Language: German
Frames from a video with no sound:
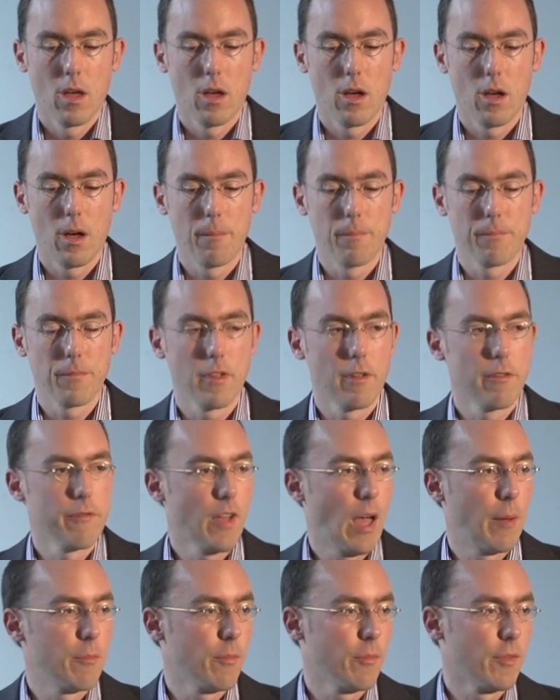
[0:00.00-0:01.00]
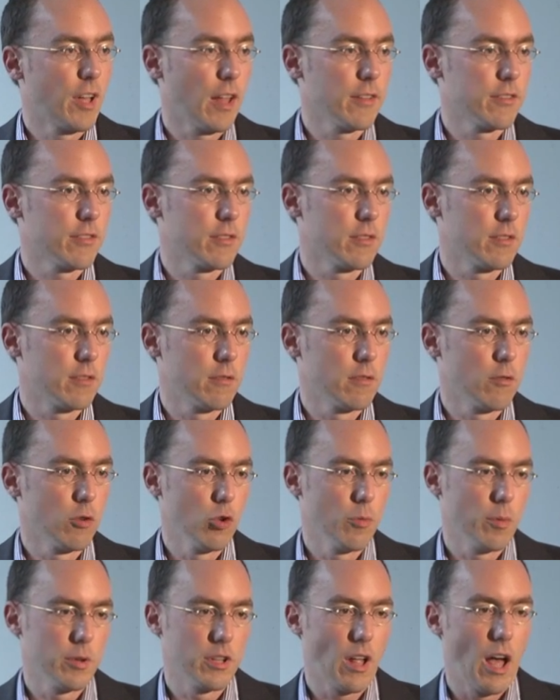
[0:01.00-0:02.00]
Ähm, wir haben im Ganzen
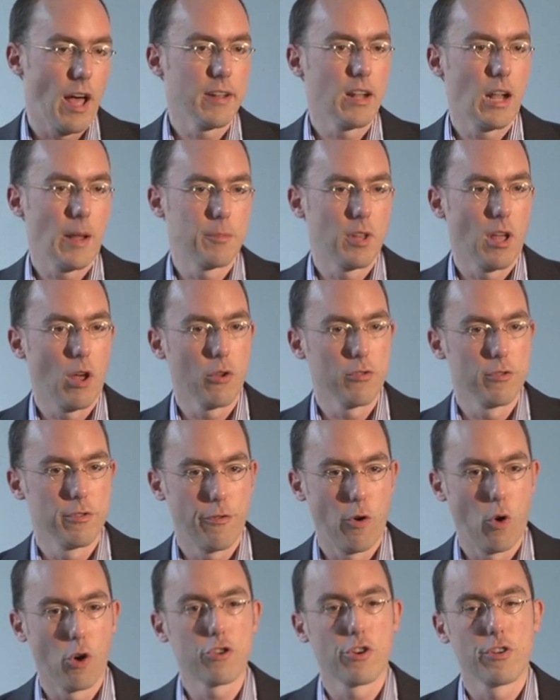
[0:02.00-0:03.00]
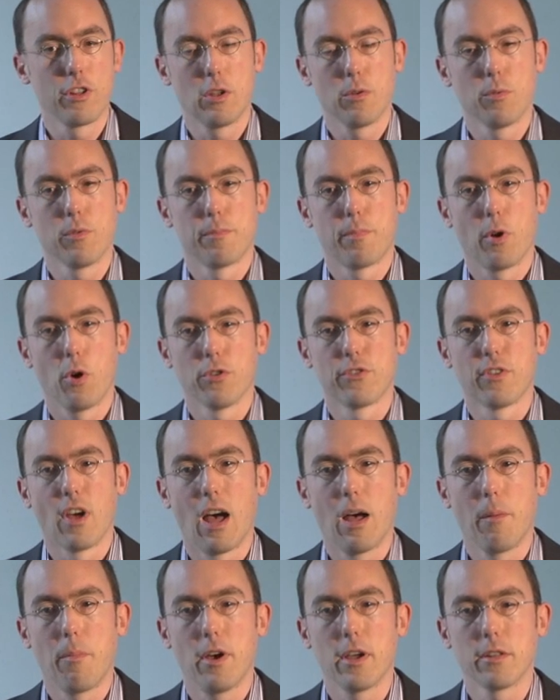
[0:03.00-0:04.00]
über dreieinhalbtausend Forscher, die bei uns
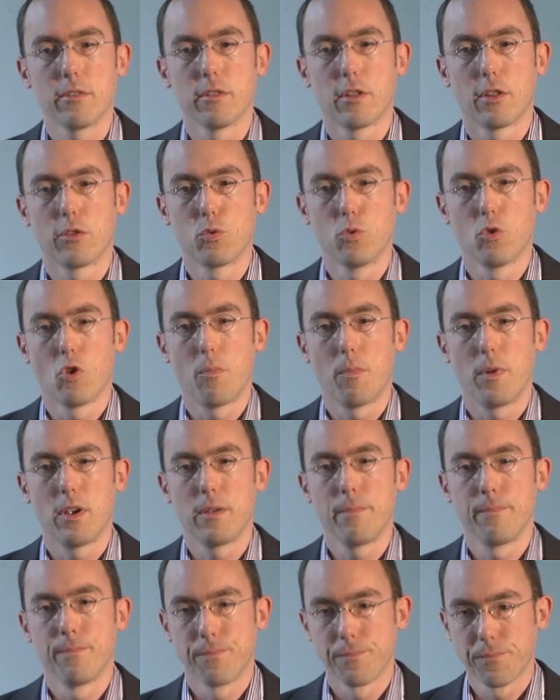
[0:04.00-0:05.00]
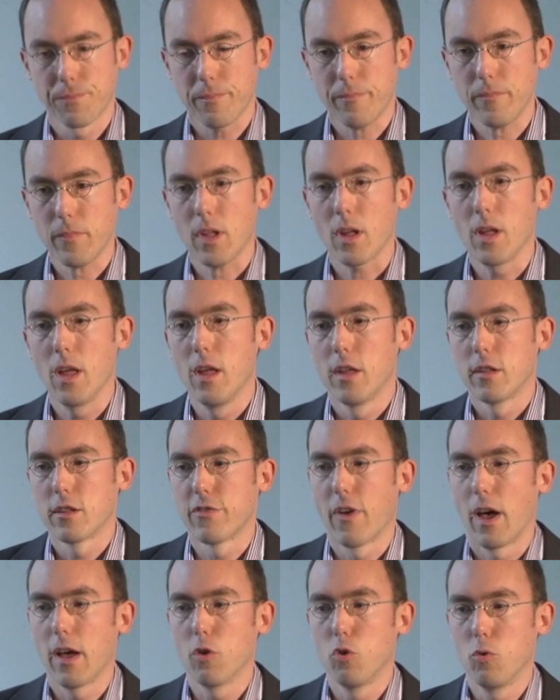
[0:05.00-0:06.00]
arbeiten, dazu nochmal
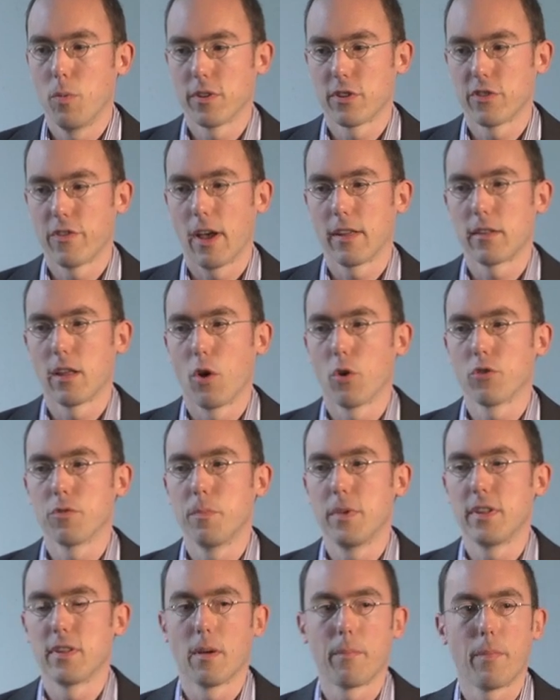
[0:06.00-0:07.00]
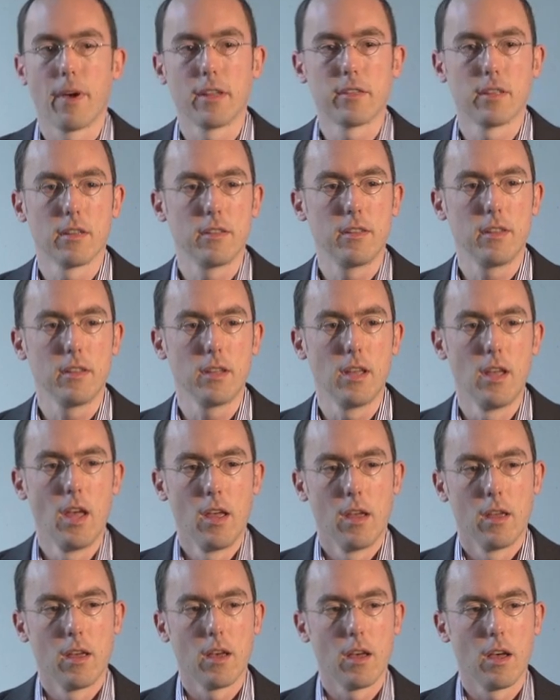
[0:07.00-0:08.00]
zwar über 2000 Mitarbeiter, die
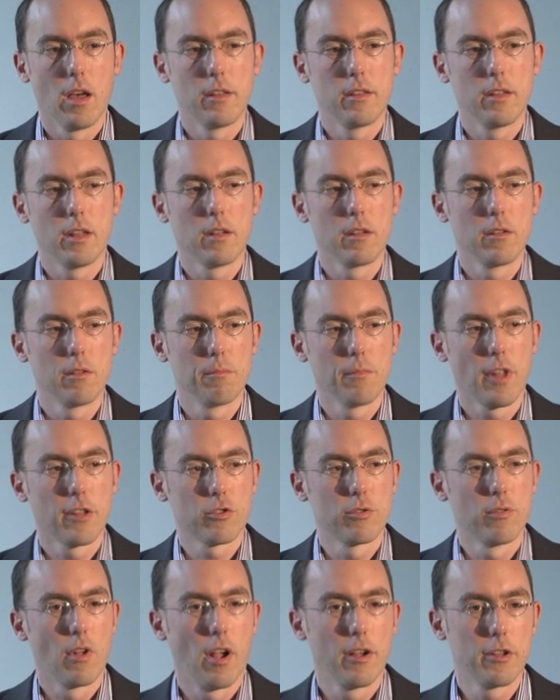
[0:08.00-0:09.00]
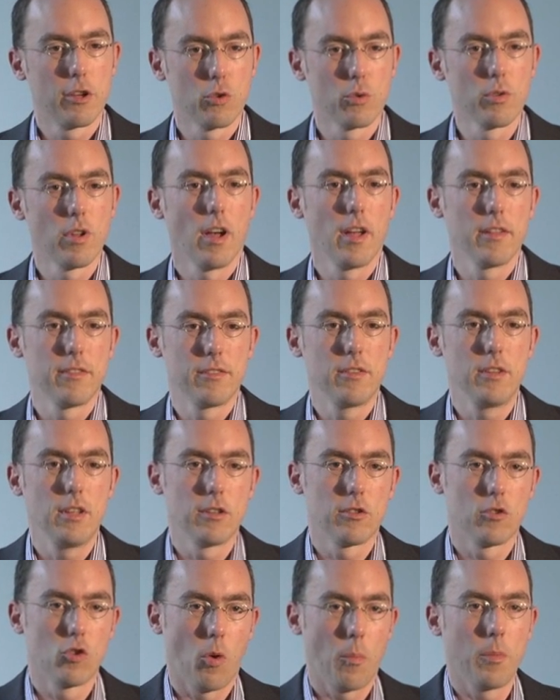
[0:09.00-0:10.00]
äh, dem Nationalen
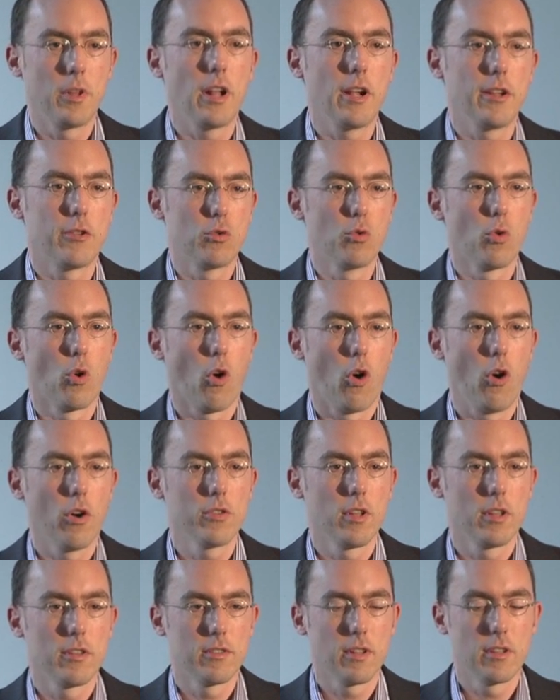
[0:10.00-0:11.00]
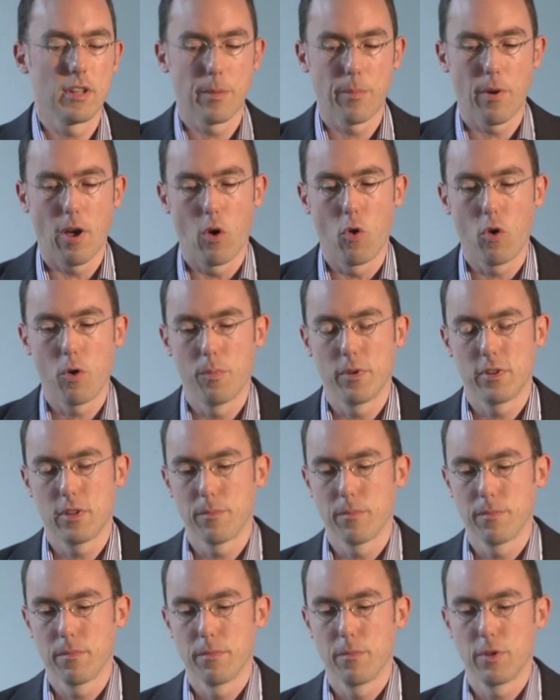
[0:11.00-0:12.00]
Gesundheitsdienst nominell zugeordnet sind, aber auch mit
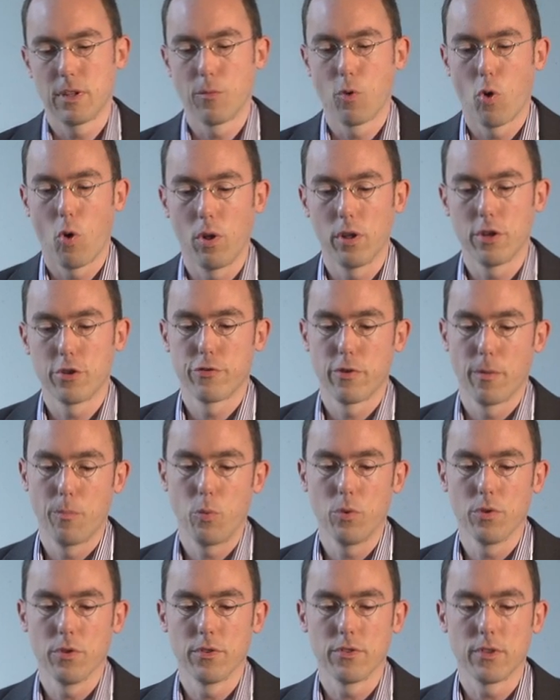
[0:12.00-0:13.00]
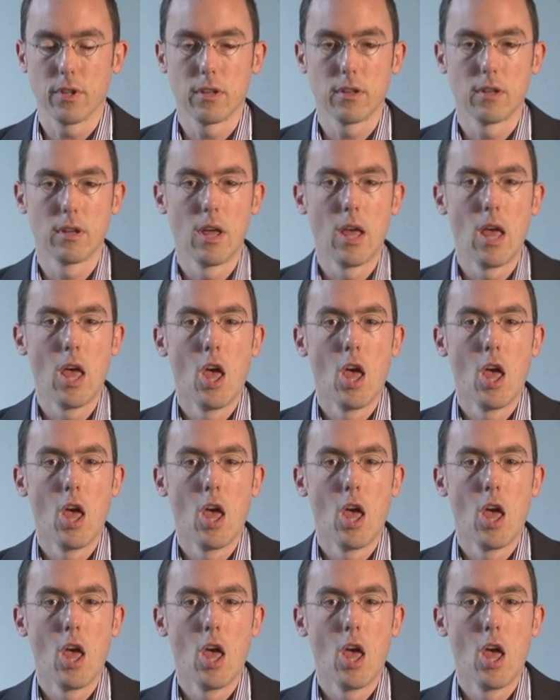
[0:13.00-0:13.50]
dem, mit dem College verbunden sind.